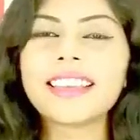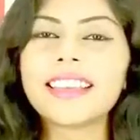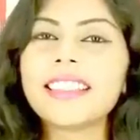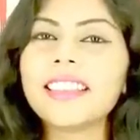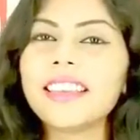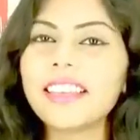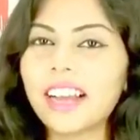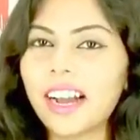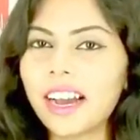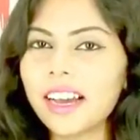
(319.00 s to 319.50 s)

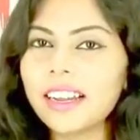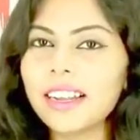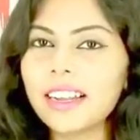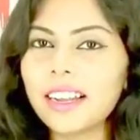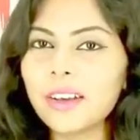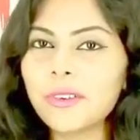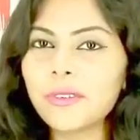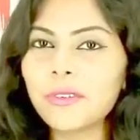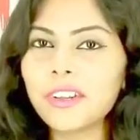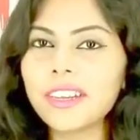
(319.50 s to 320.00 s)
இதை
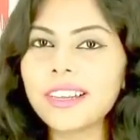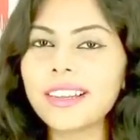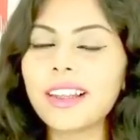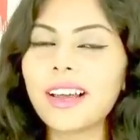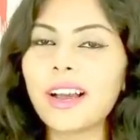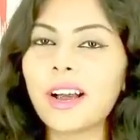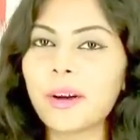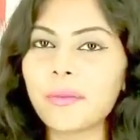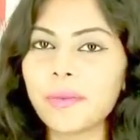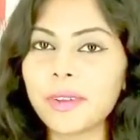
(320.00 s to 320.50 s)
யாரெல்லாம்
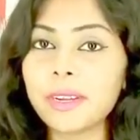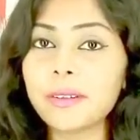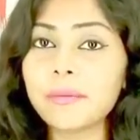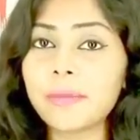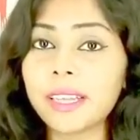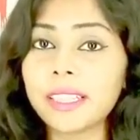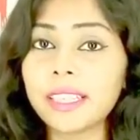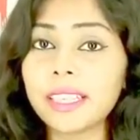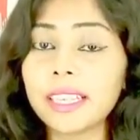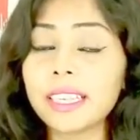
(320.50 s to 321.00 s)
குடிக்கலாம் அப்படின்னு
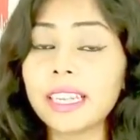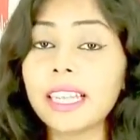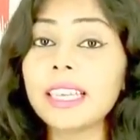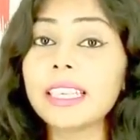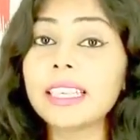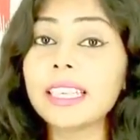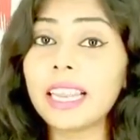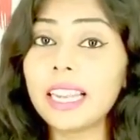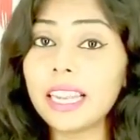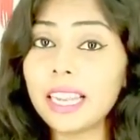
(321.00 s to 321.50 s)
பார்த்தீங்கன்னா
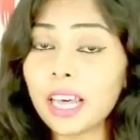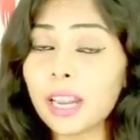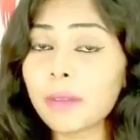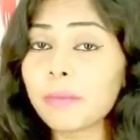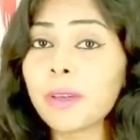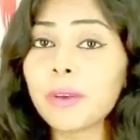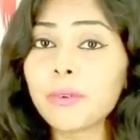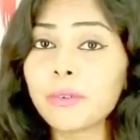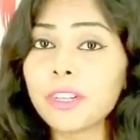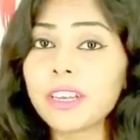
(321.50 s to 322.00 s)

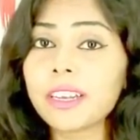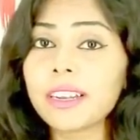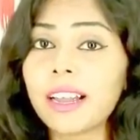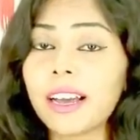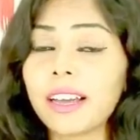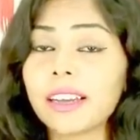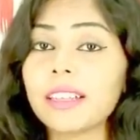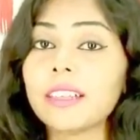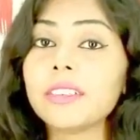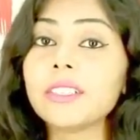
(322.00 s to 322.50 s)
எல்லாருமே
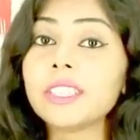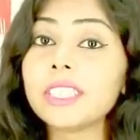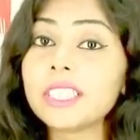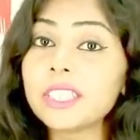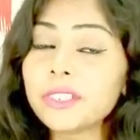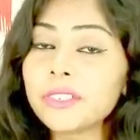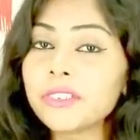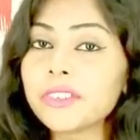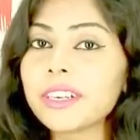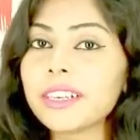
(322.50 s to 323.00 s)
குடிக்கலாங்க
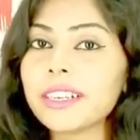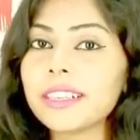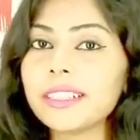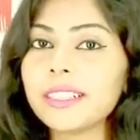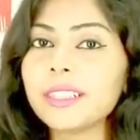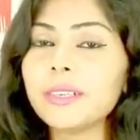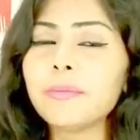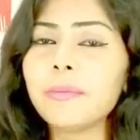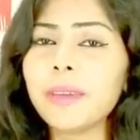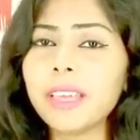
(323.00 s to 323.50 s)

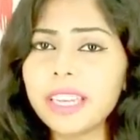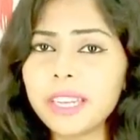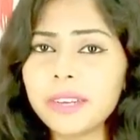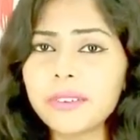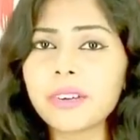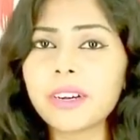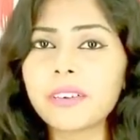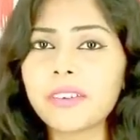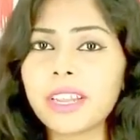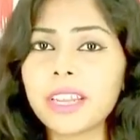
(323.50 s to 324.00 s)
சின்னவங்கலேருந்து
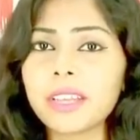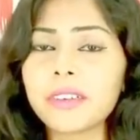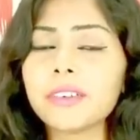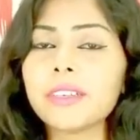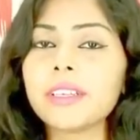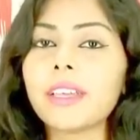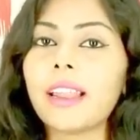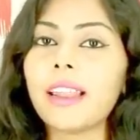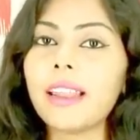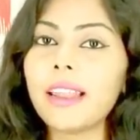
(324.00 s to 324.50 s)
பெரியவங்க
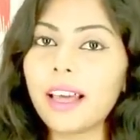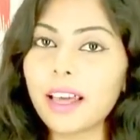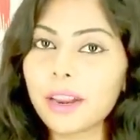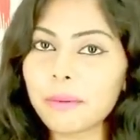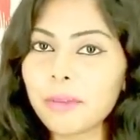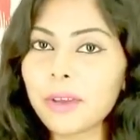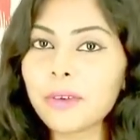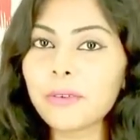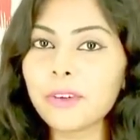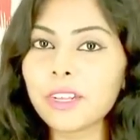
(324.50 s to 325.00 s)
வரைக்கும்
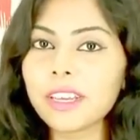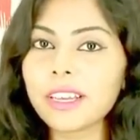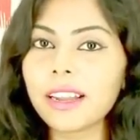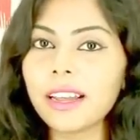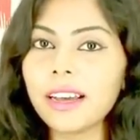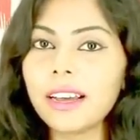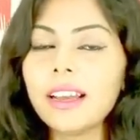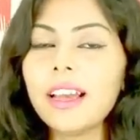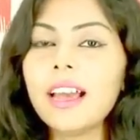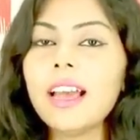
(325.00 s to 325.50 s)
எல்லாருமே
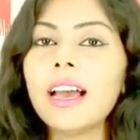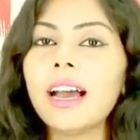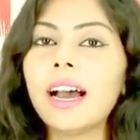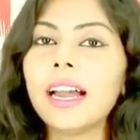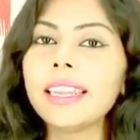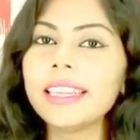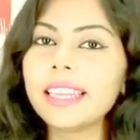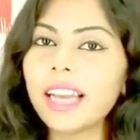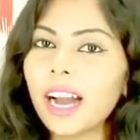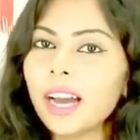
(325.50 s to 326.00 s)
குடிக்கலாம்
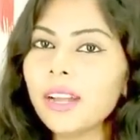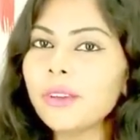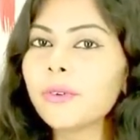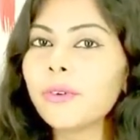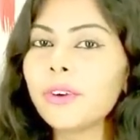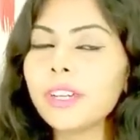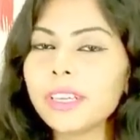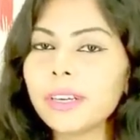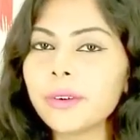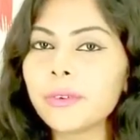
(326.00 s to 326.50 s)
அண்ட் யார்
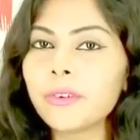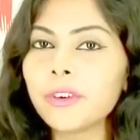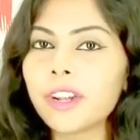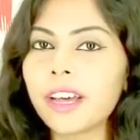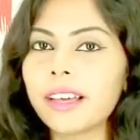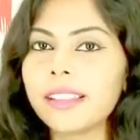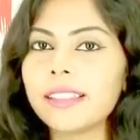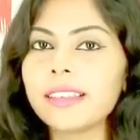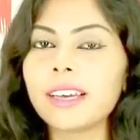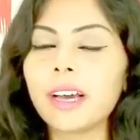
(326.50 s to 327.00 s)

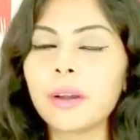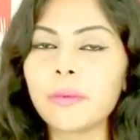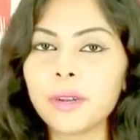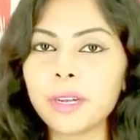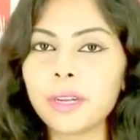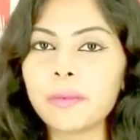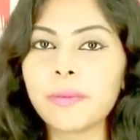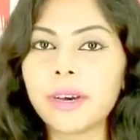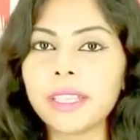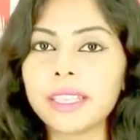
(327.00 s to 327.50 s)
குடிக்கக்கூடாது
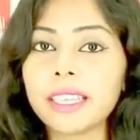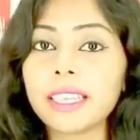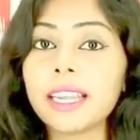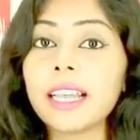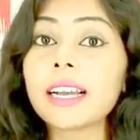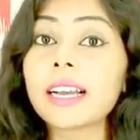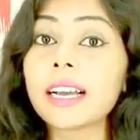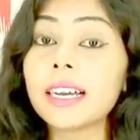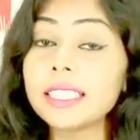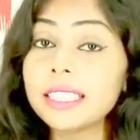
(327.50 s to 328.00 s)
அப்படின்னு
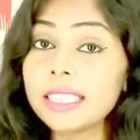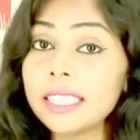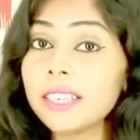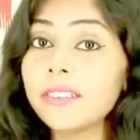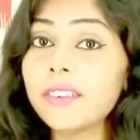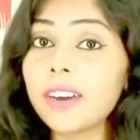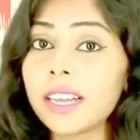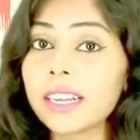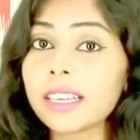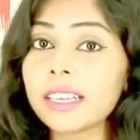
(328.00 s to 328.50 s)
பார்த்தீங்கன்னா
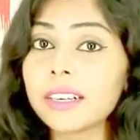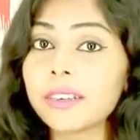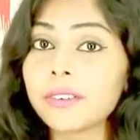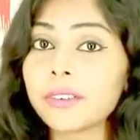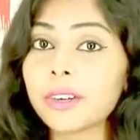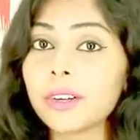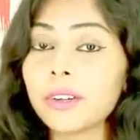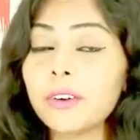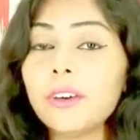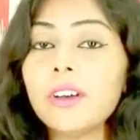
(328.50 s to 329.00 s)
கன்சீவாக
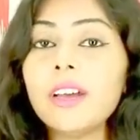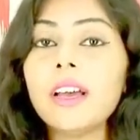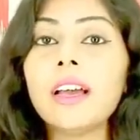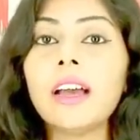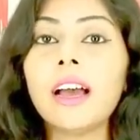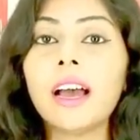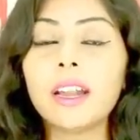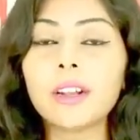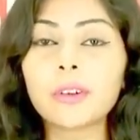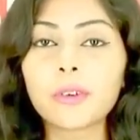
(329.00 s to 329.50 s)
இருக்கிறவங்களும்
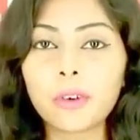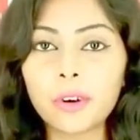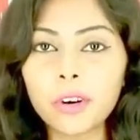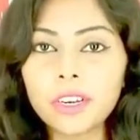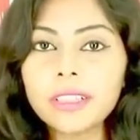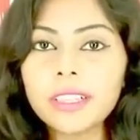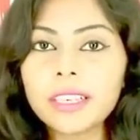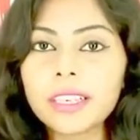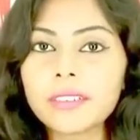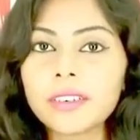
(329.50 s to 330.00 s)
அண்ட்
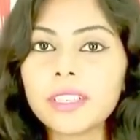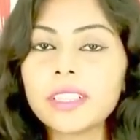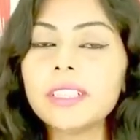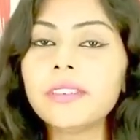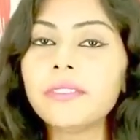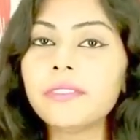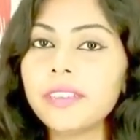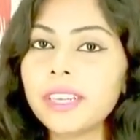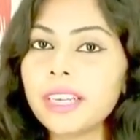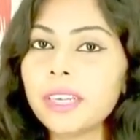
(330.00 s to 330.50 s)
குழந்தைக்கு
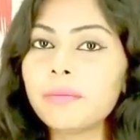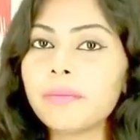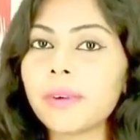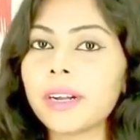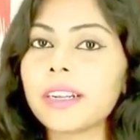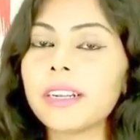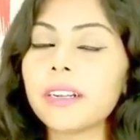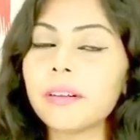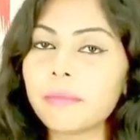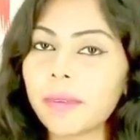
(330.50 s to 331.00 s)
வந்து ஃபீட்
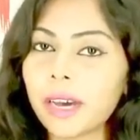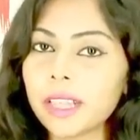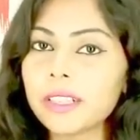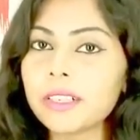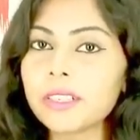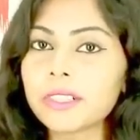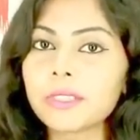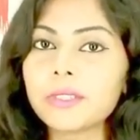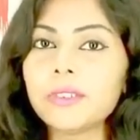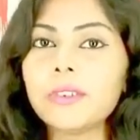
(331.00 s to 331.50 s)
பண்ணுற
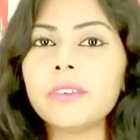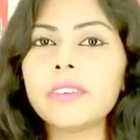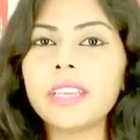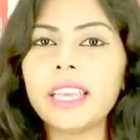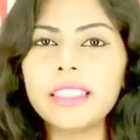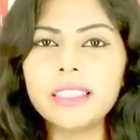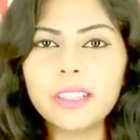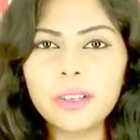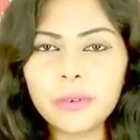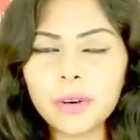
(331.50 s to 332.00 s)
மதர்ஸும்
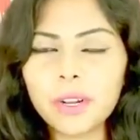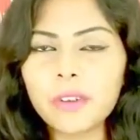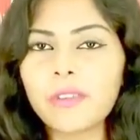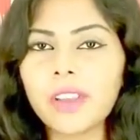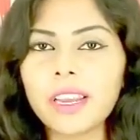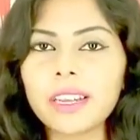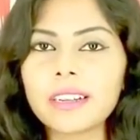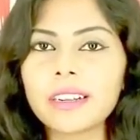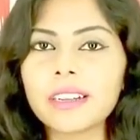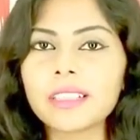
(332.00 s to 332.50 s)
எந்த ஒரு
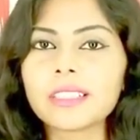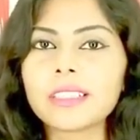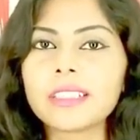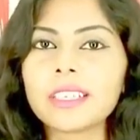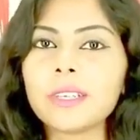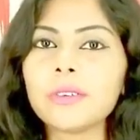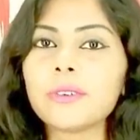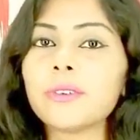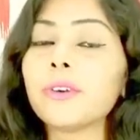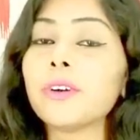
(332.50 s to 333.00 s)
வெயிட் லாஸ்
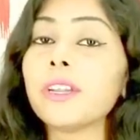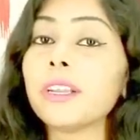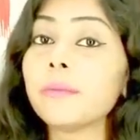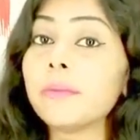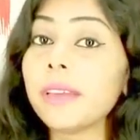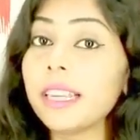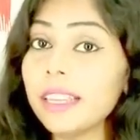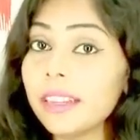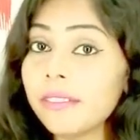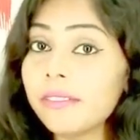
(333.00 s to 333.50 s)
ட்ரிங்க்கோ இல்லை
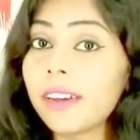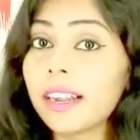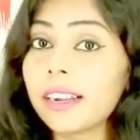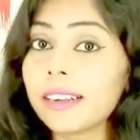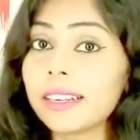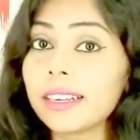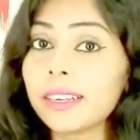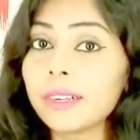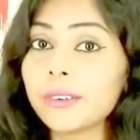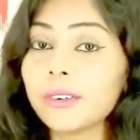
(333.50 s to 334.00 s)
பெல்லி
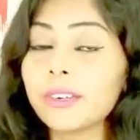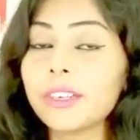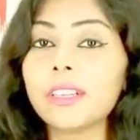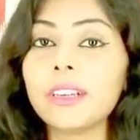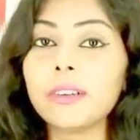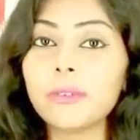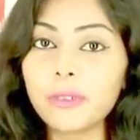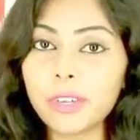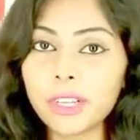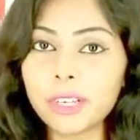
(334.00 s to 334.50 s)
ஃபேட் ட்ரிங்க்கோ
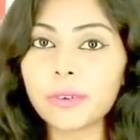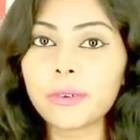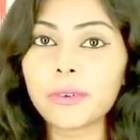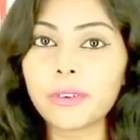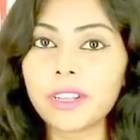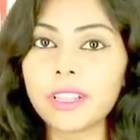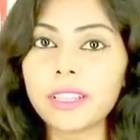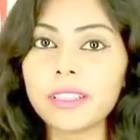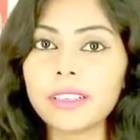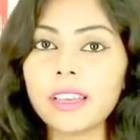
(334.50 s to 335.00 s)
இதில்
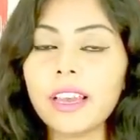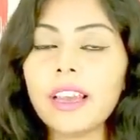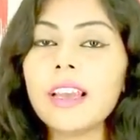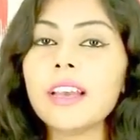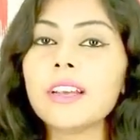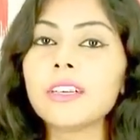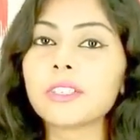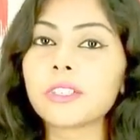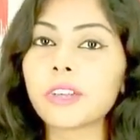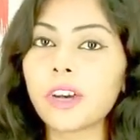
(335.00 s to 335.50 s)
குடிக்கக்கூடாது
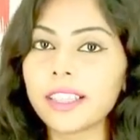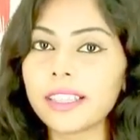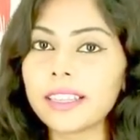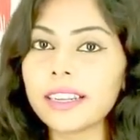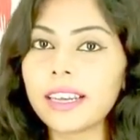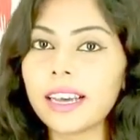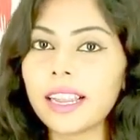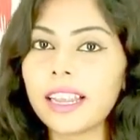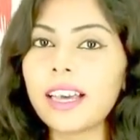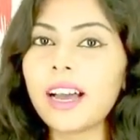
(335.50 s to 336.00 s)
ஸோ
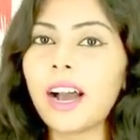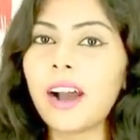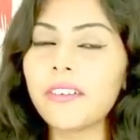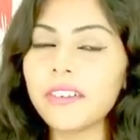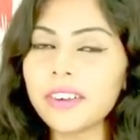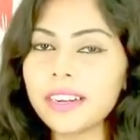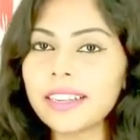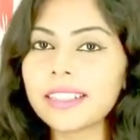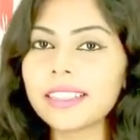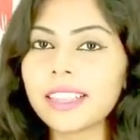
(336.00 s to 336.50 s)
அதனால்
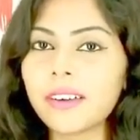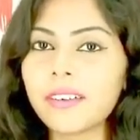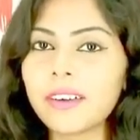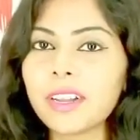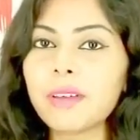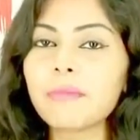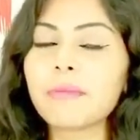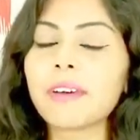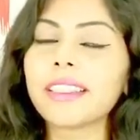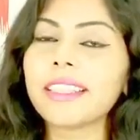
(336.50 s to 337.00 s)
அவங்கள
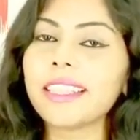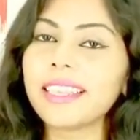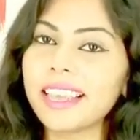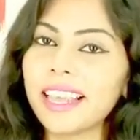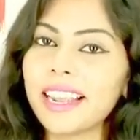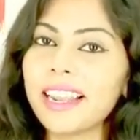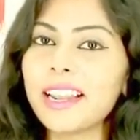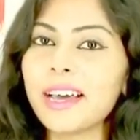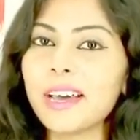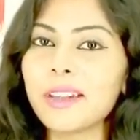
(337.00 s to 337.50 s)
தவிர மற்ற
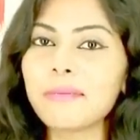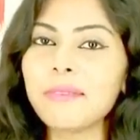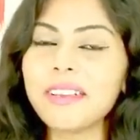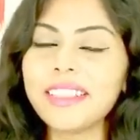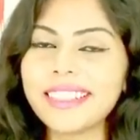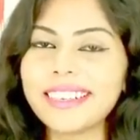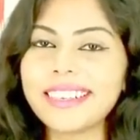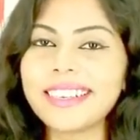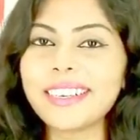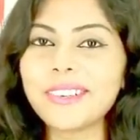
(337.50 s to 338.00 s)
எல்லாருமே
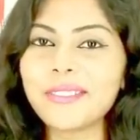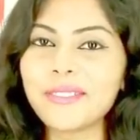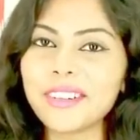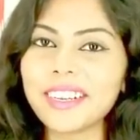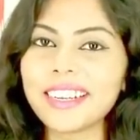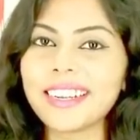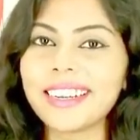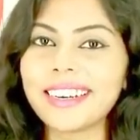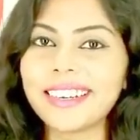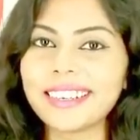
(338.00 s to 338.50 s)
இந்த ட்ரிங்க்
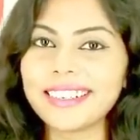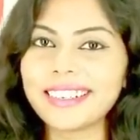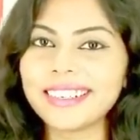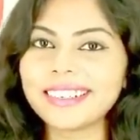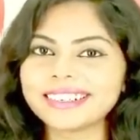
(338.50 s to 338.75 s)
குடிக்கலாம்